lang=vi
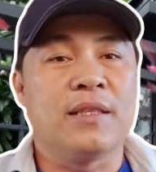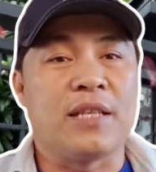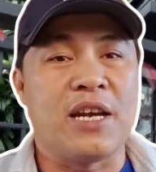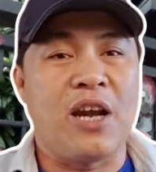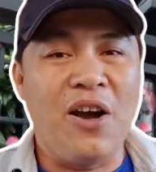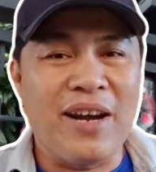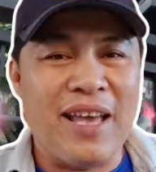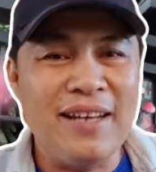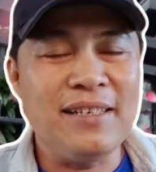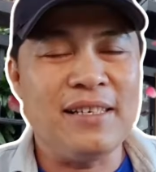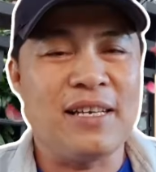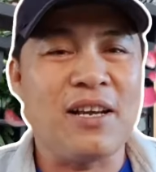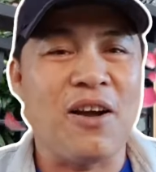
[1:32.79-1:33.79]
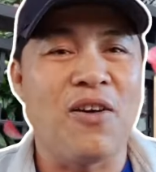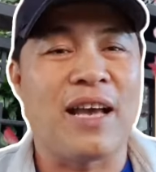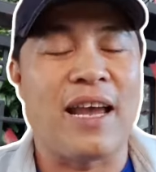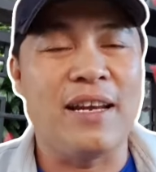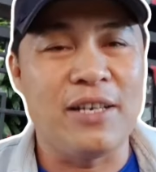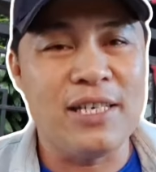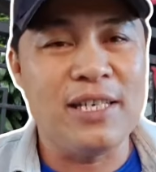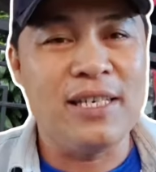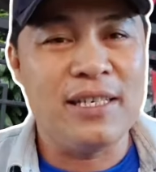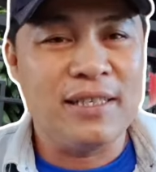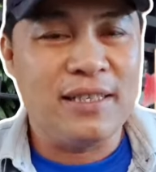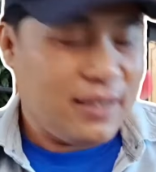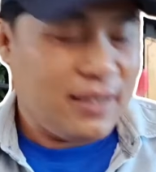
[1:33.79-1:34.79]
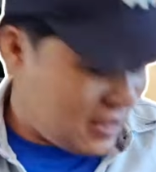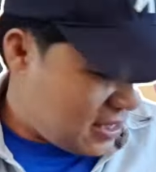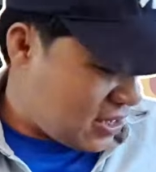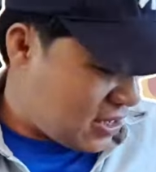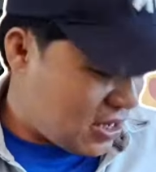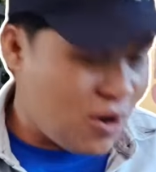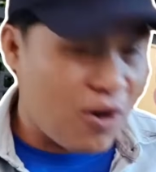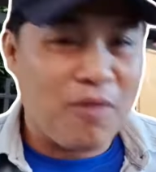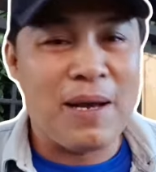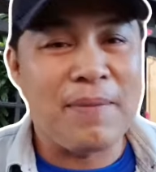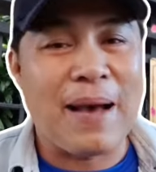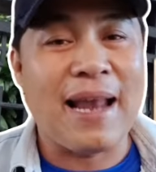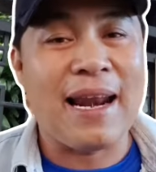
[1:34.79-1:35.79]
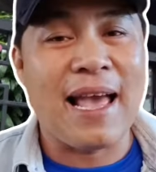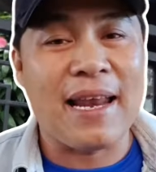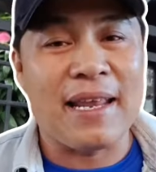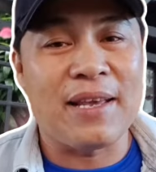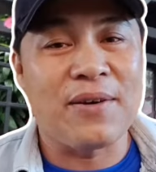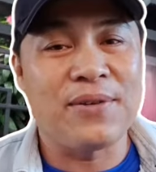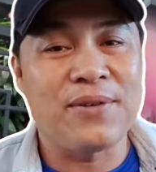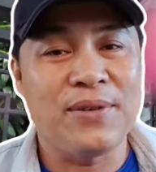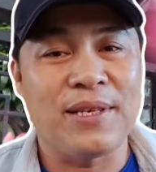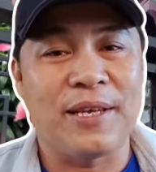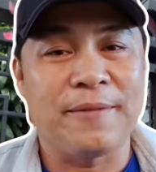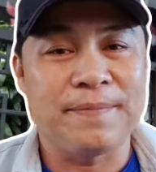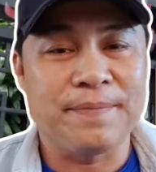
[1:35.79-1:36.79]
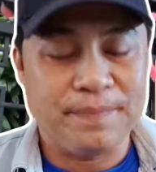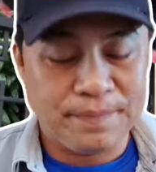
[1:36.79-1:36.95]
thì nói đến cái con gãy lưỡi ờ, cái con mà mã lai này cô chú anh chị